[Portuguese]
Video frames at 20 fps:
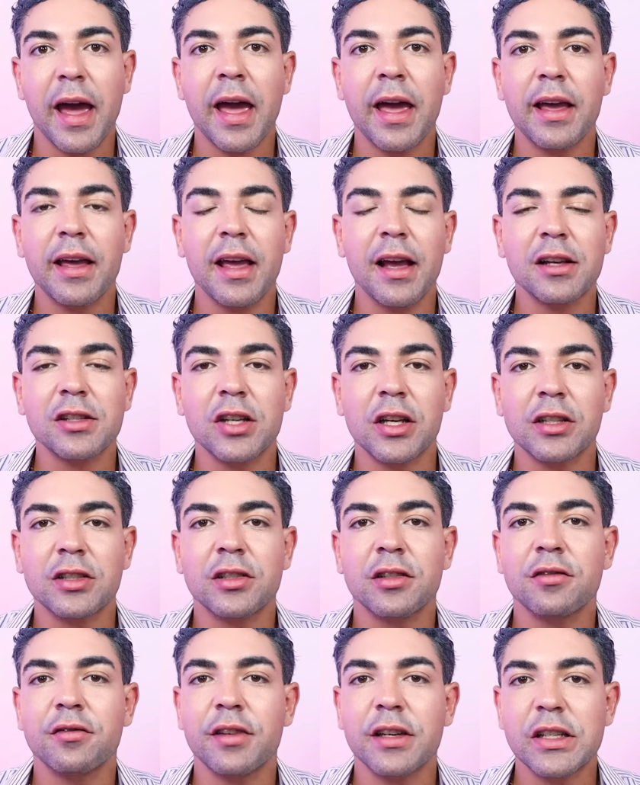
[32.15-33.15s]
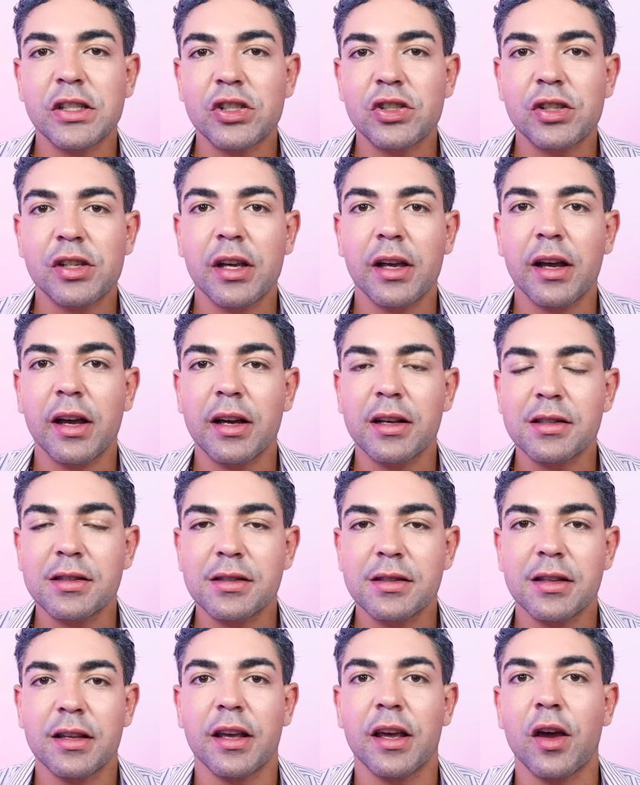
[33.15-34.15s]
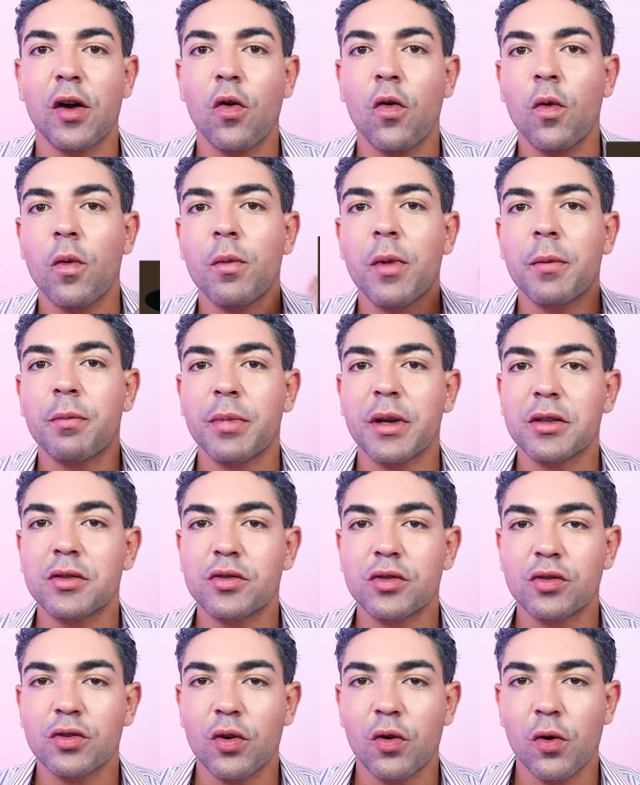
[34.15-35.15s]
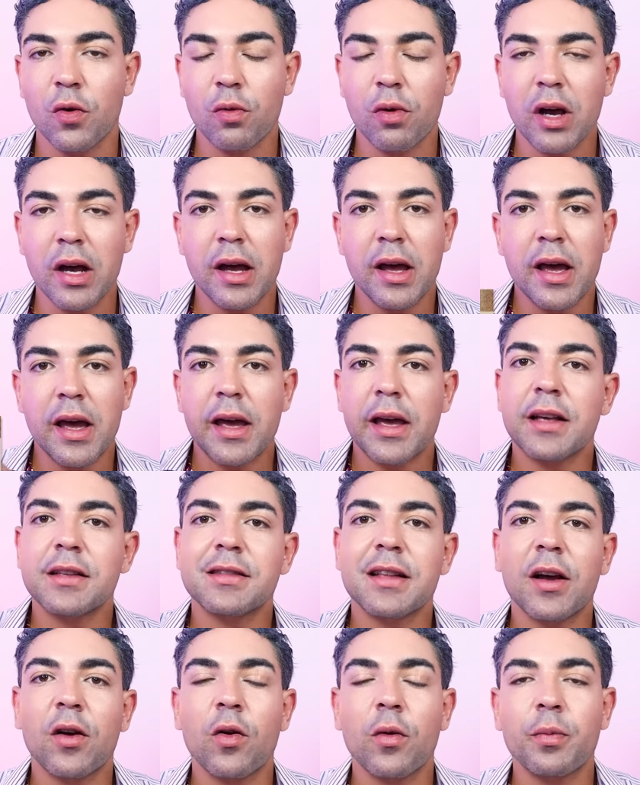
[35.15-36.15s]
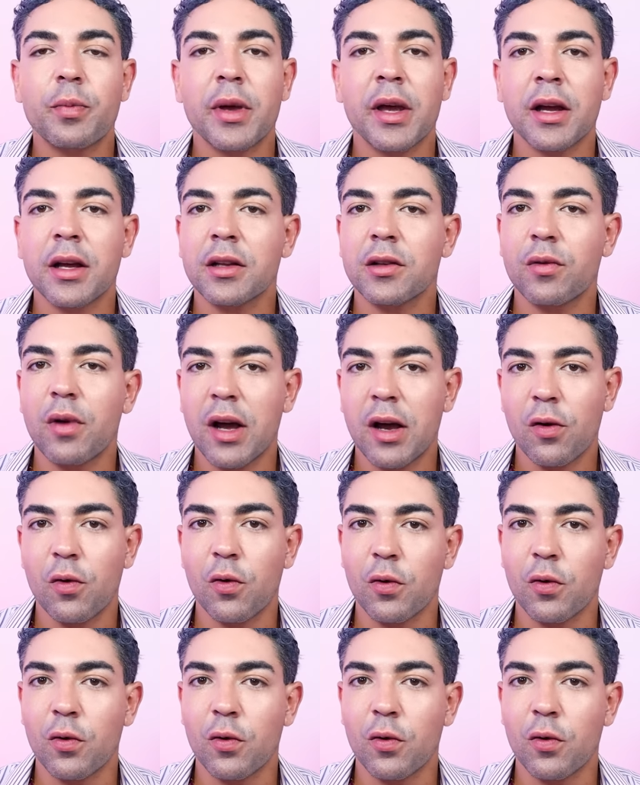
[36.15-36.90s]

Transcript: em que a gente investiga se uma pessoa está copiando a